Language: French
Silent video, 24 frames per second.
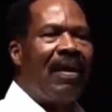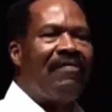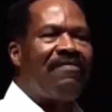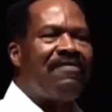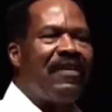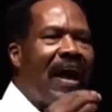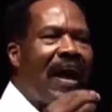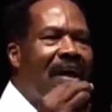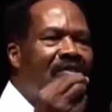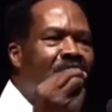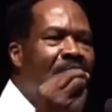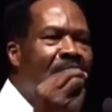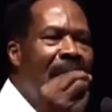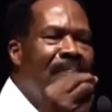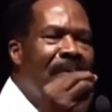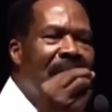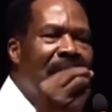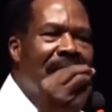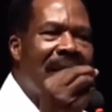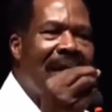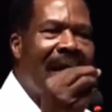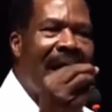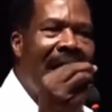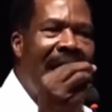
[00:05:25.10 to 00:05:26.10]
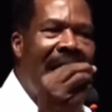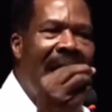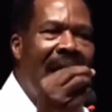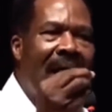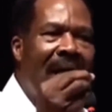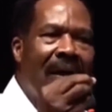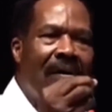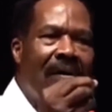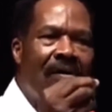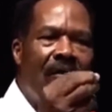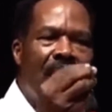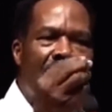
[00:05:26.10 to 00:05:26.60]
Mais François
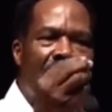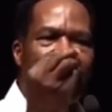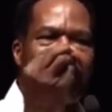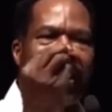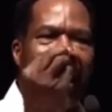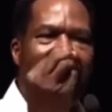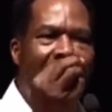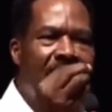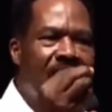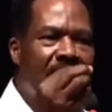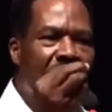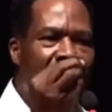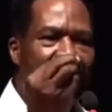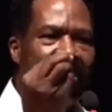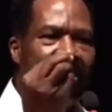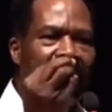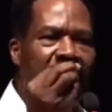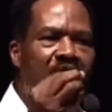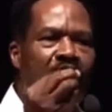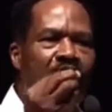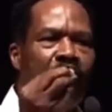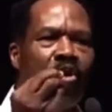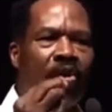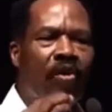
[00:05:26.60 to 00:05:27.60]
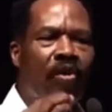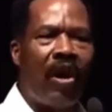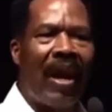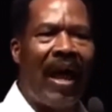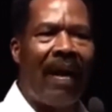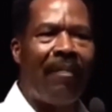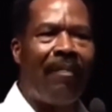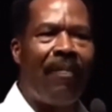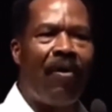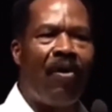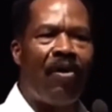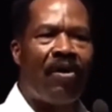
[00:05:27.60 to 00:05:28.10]
Mitterrand, le sens du discours de
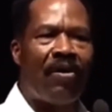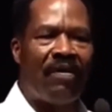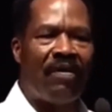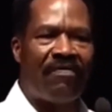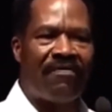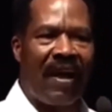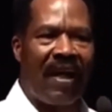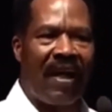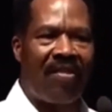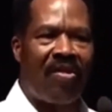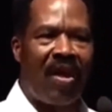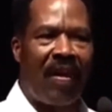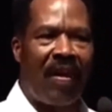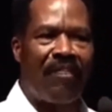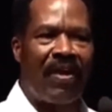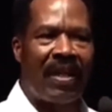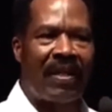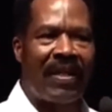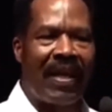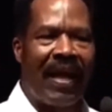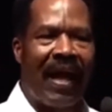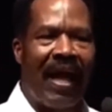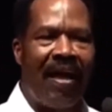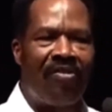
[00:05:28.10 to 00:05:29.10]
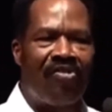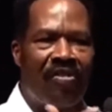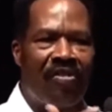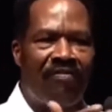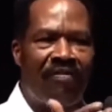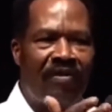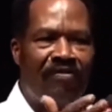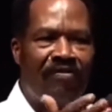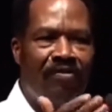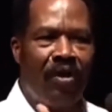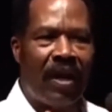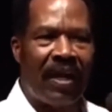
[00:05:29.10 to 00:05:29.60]
la Gaule de François Mitterrand,
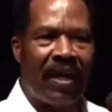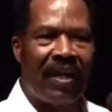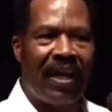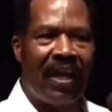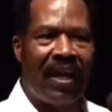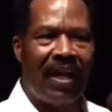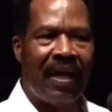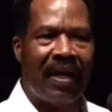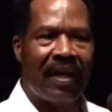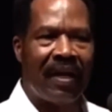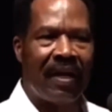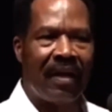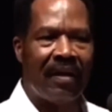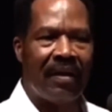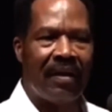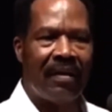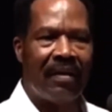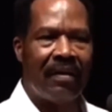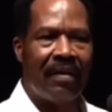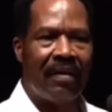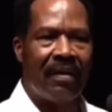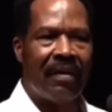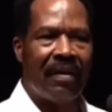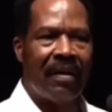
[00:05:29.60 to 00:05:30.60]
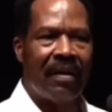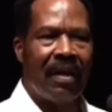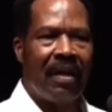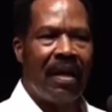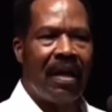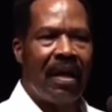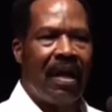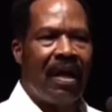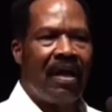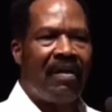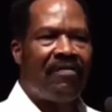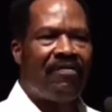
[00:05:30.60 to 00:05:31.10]
je vais vous le dire.
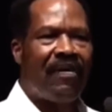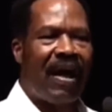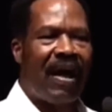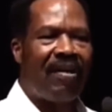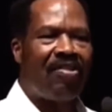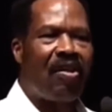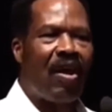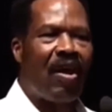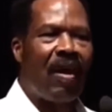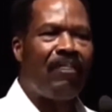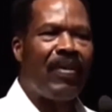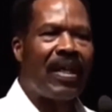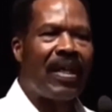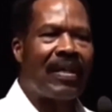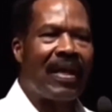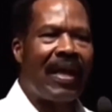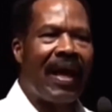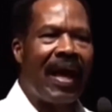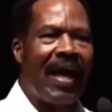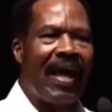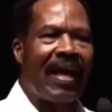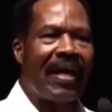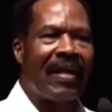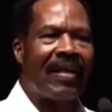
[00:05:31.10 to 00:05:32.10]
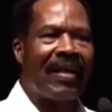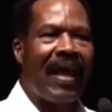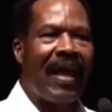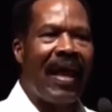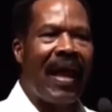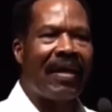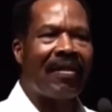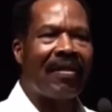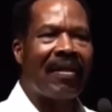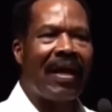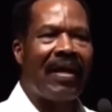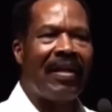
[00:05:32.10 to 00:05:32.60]
François Mitterrand
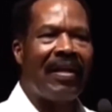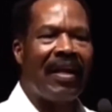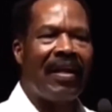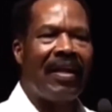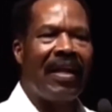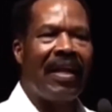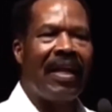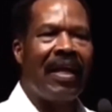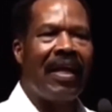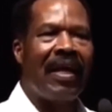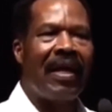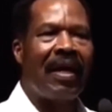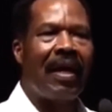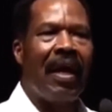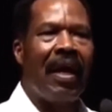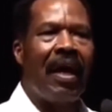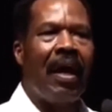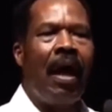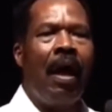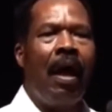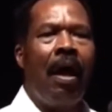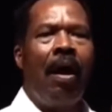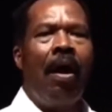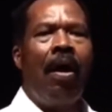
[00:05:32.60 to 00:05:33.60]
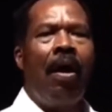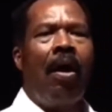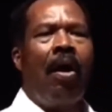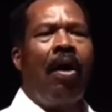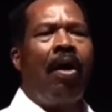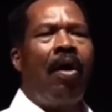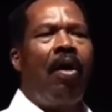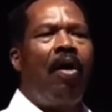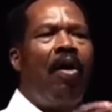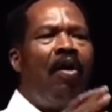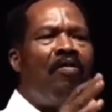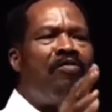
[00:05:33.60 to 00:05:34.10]
était en train de dire,
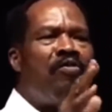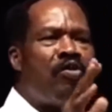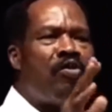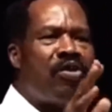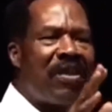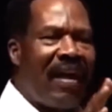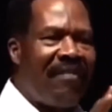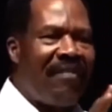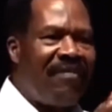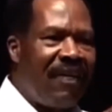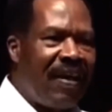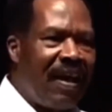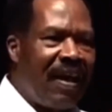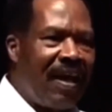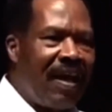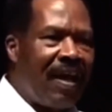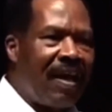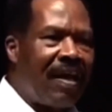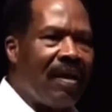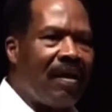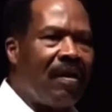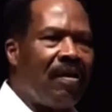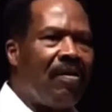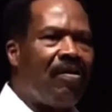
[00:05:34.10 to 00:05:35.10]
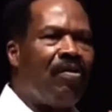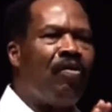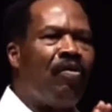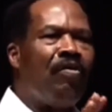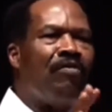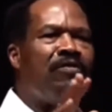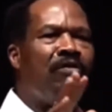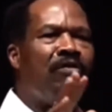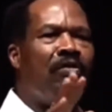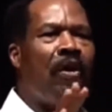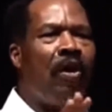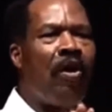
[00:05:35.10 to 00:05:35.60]
oh, vous savez,
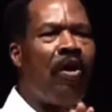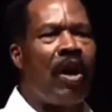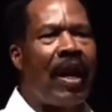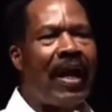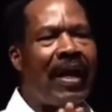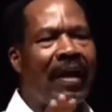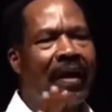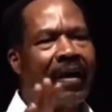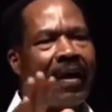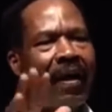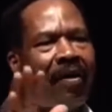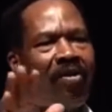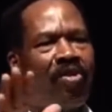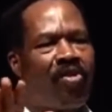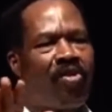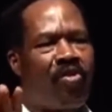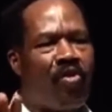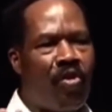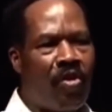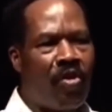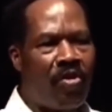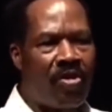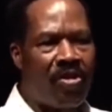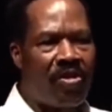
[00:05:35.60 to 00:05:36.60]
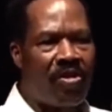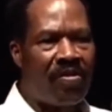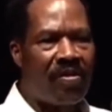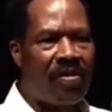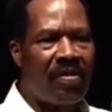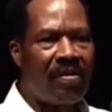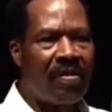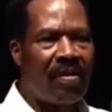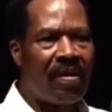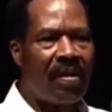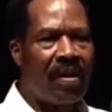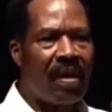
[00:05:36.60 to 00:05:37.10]
nous voulons leurs ressources,
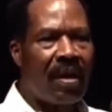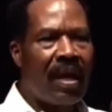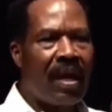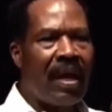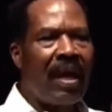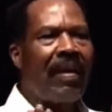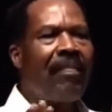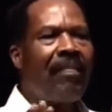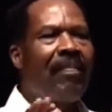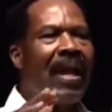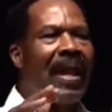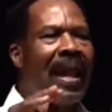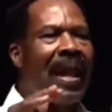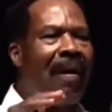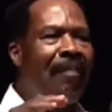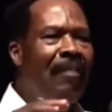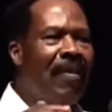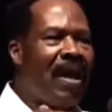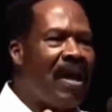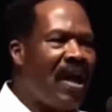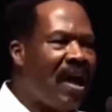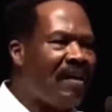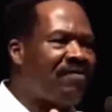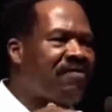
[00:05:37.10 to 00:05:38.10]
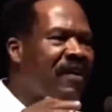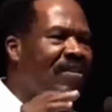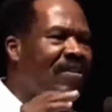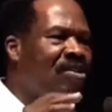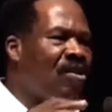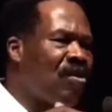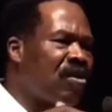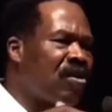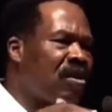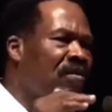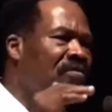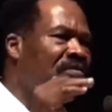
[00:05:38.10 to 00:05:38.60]
mais la meilleure
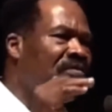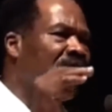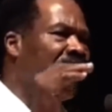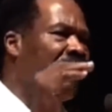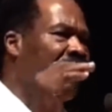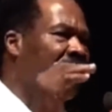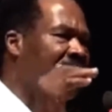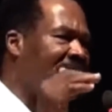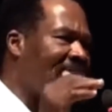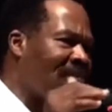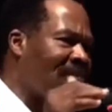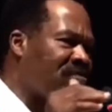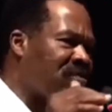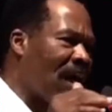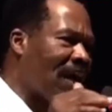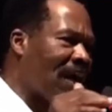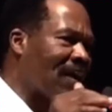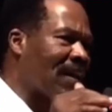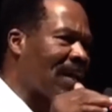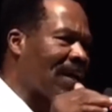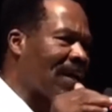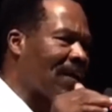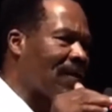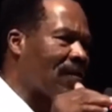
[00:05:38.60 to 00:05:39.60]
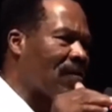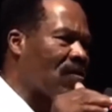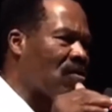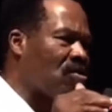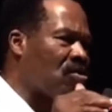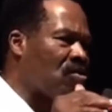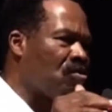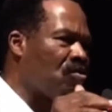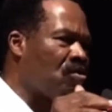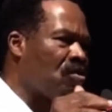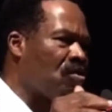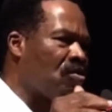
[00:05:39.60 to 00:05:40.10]
façon d'avoir leurs
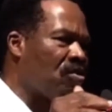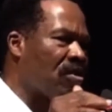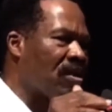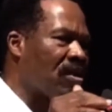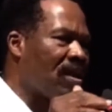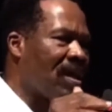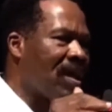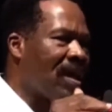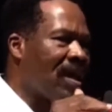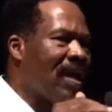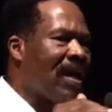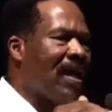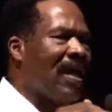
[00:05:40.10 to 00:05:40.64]
ressources,